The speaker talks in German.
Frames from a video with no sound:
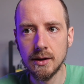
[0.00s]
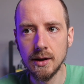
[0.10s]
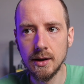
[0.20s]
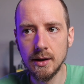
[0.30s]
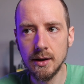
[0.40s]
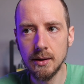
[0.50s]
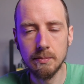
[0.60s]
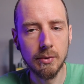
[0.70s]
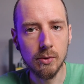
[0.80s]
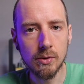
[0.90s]
die
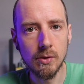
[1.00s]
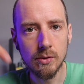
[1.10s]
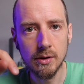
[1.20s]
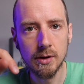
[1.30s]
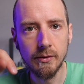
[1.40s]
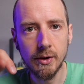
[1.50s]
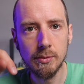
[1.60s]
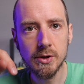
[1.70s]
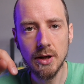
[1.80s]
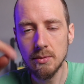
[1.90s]
Produkte unten in der
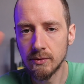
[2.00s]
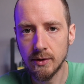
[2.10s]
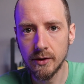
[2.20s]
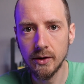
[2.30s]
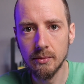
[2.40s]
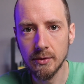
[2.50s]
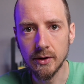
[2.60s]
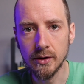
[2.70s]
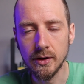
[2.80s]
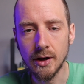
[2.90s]
Videobeschreibung, falls ihr eben das
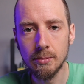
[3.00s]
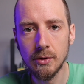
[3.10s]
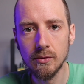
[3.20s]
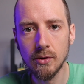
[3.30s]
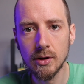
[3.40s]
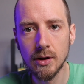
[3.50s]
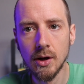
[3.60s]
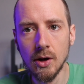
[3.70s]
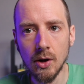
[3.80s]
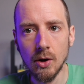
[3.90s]
Ganze nachbauen wollt.
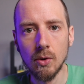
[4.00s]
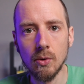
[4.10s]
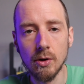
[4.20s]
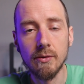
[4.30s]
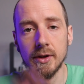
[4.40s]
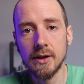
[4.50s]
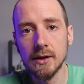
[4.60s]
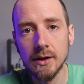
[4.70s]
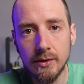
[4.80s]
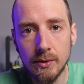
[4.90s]
Und hoffe, dir
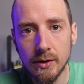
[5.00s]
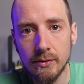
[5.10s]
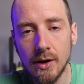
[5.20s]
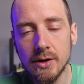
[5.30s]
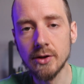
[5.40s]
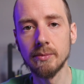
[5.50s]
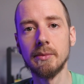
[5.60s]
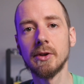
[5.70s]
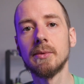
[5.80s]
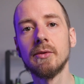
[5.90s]
hat das Video gefallen. Schaut
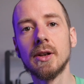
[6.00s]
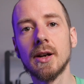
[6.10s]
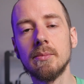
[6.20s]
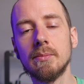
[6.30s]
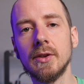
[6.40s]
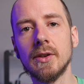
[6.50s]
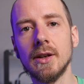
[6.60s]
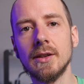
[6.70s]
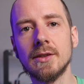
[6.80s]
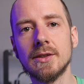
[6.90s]
beim nächsten Mal wieder rein. Bis
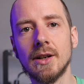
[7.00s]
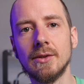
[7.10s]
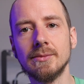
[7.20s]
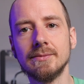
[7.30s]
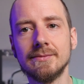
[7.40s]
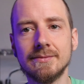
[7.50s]
dahin, ciao.